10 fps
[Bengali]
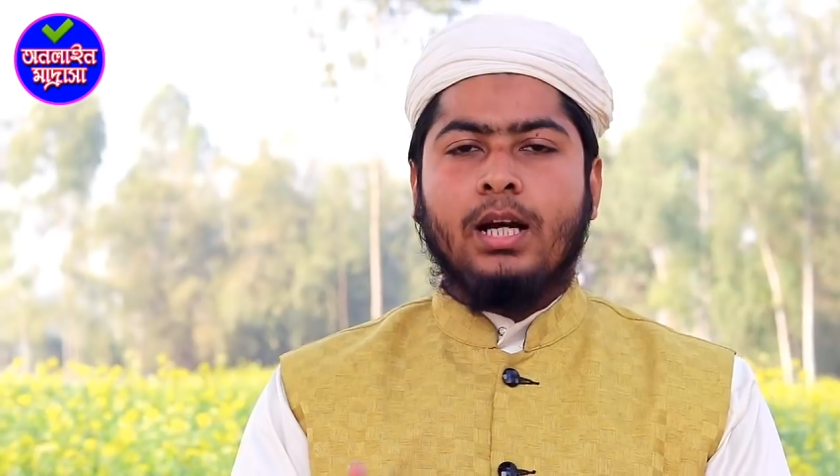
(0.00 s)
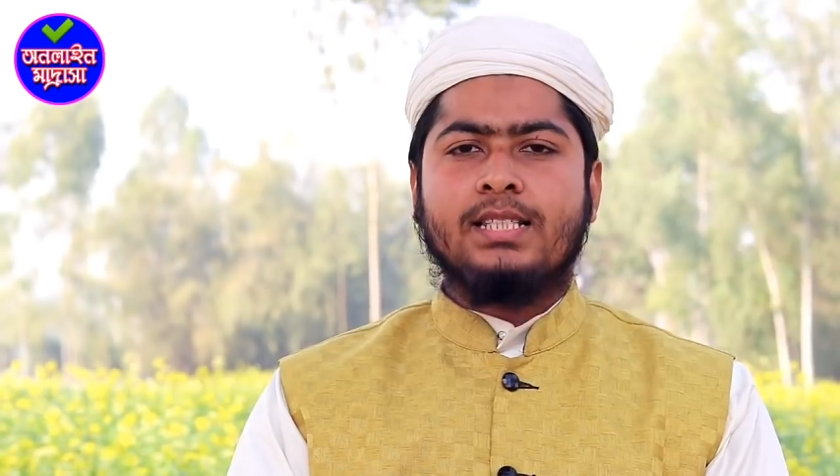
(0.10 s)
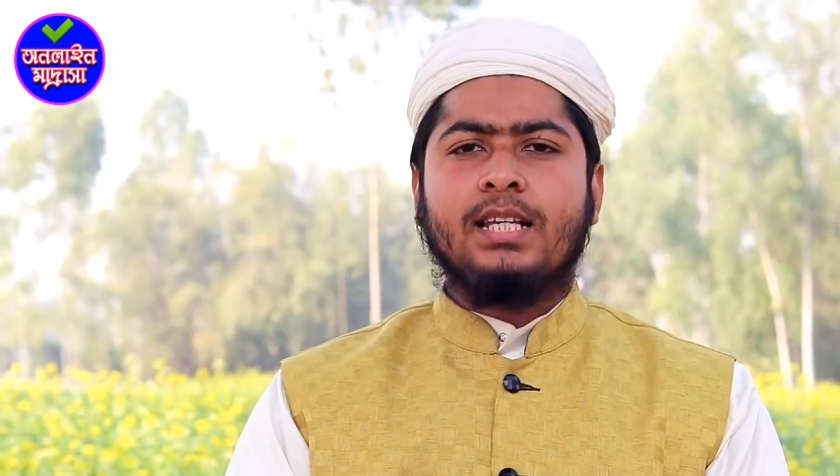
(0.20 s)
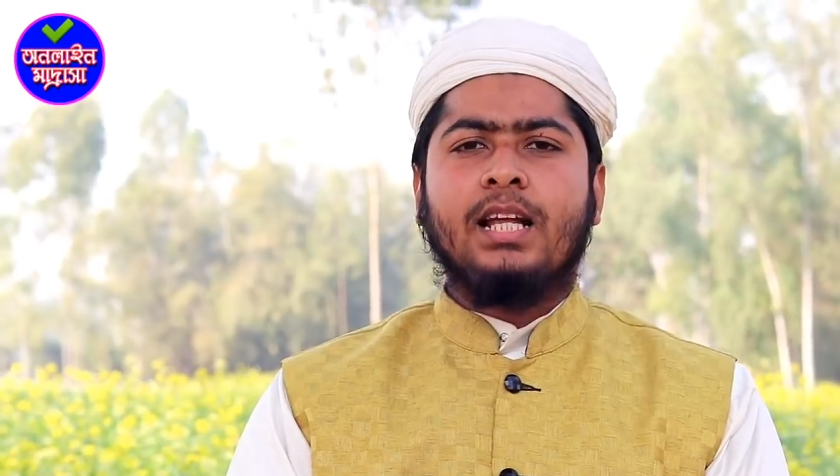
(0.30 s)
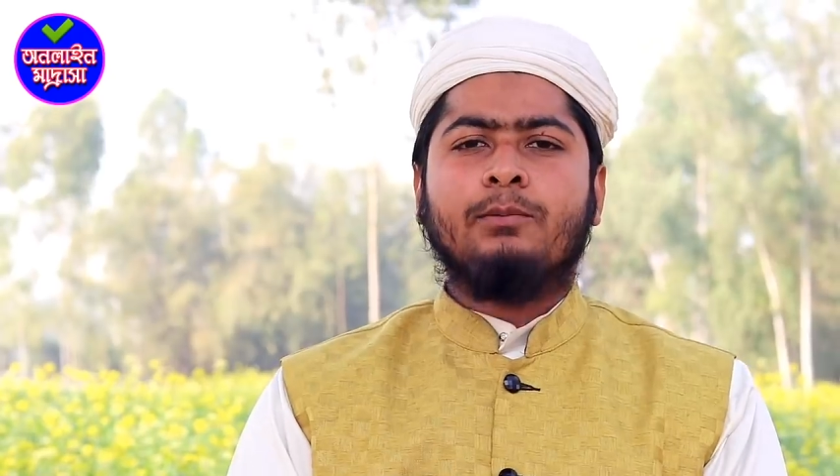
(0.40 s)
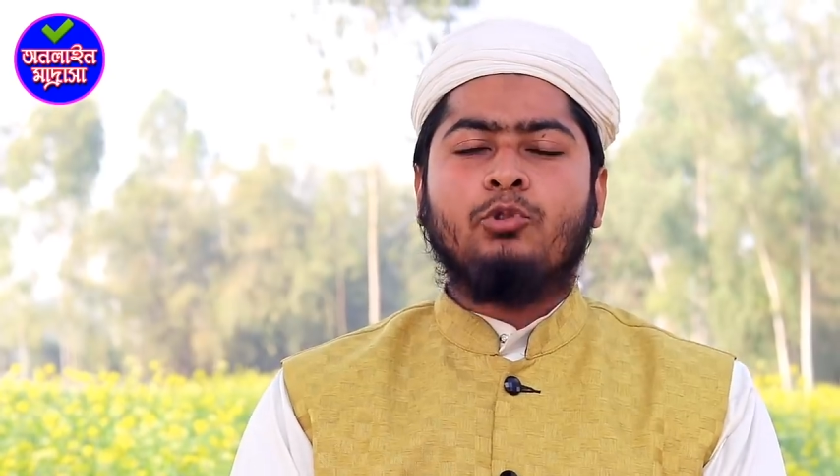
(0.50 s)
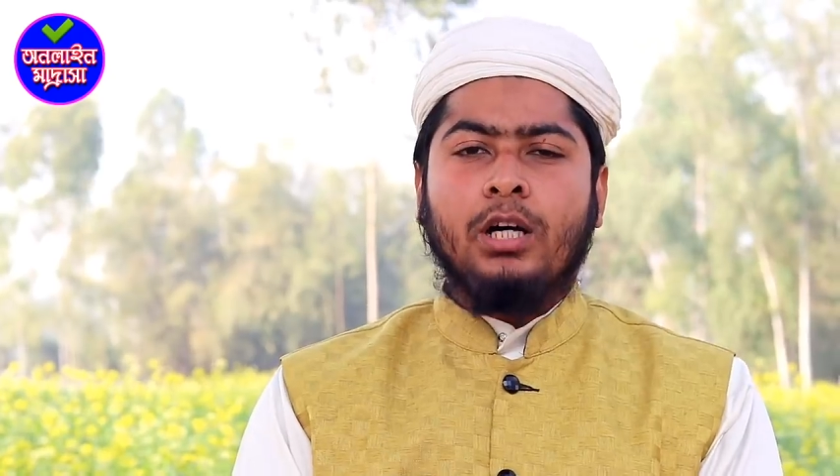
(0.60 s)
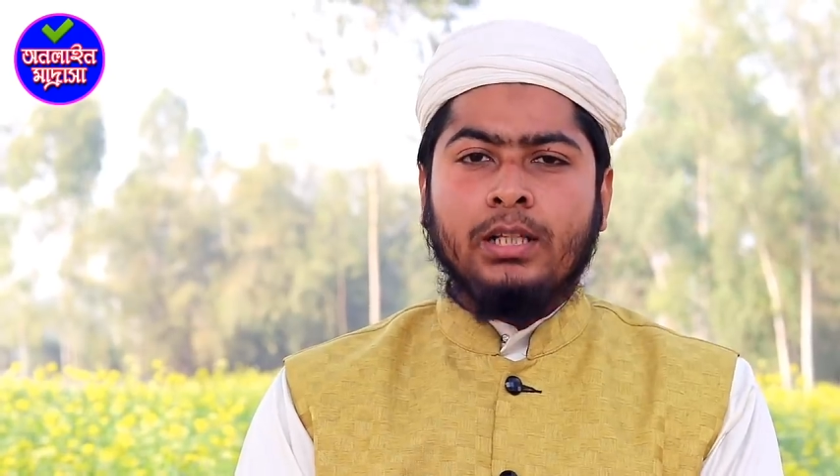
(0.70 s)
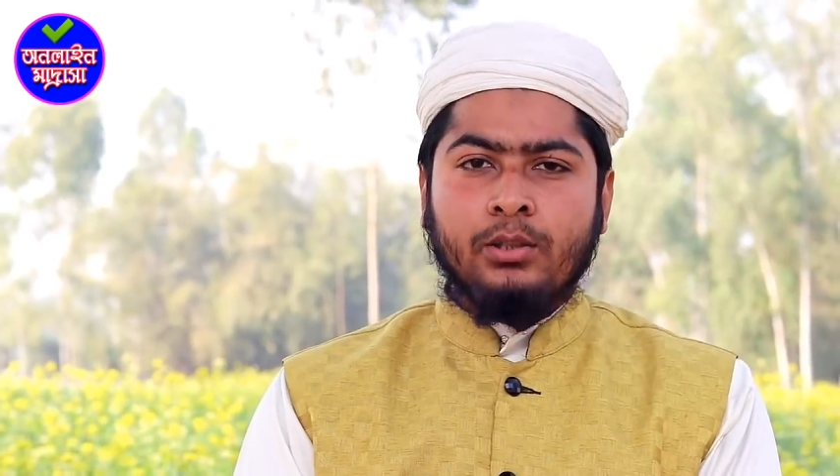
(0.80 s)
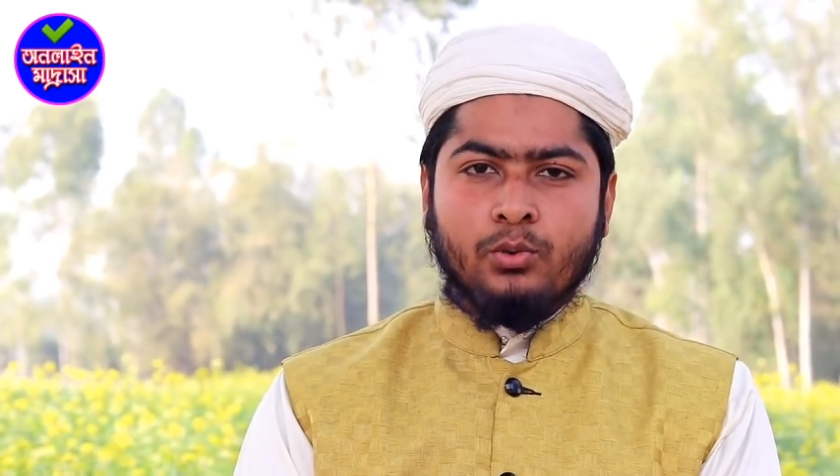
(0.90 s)
আসসালামু
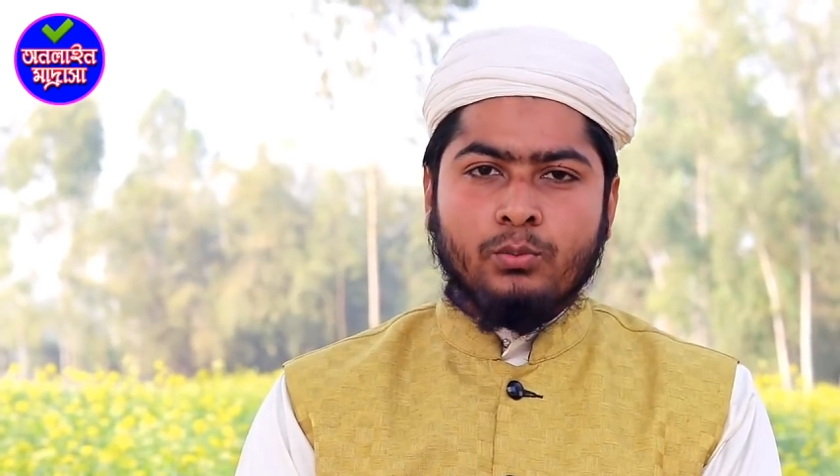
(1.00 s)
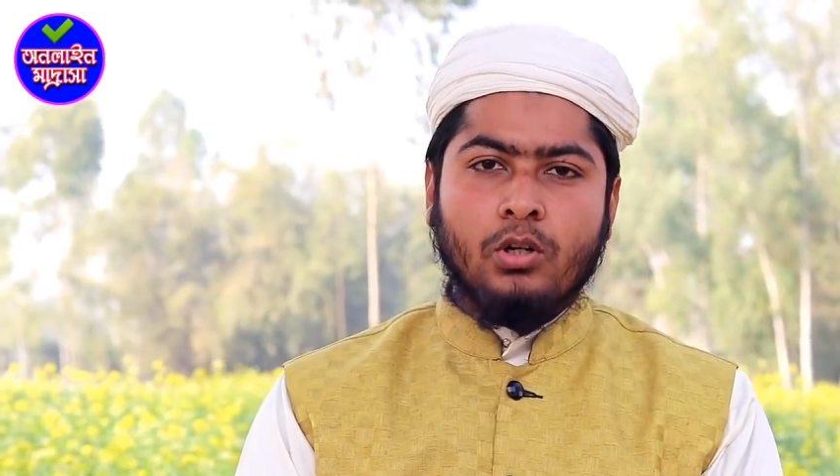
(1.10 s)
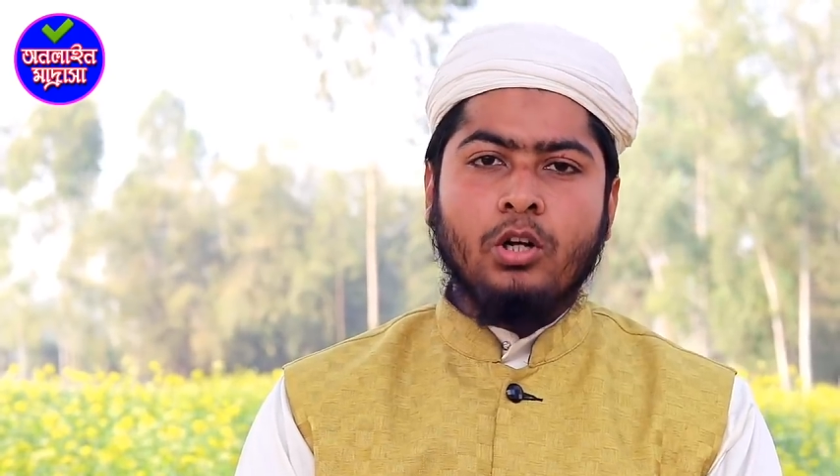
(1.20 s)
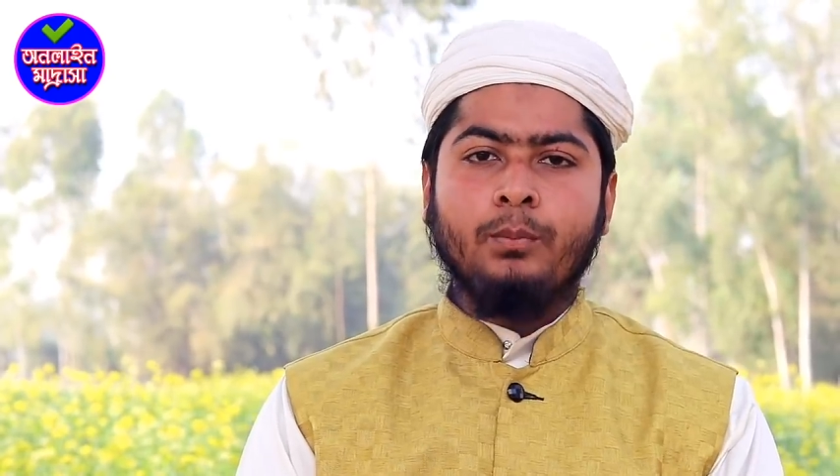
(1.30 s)
আলাইকুম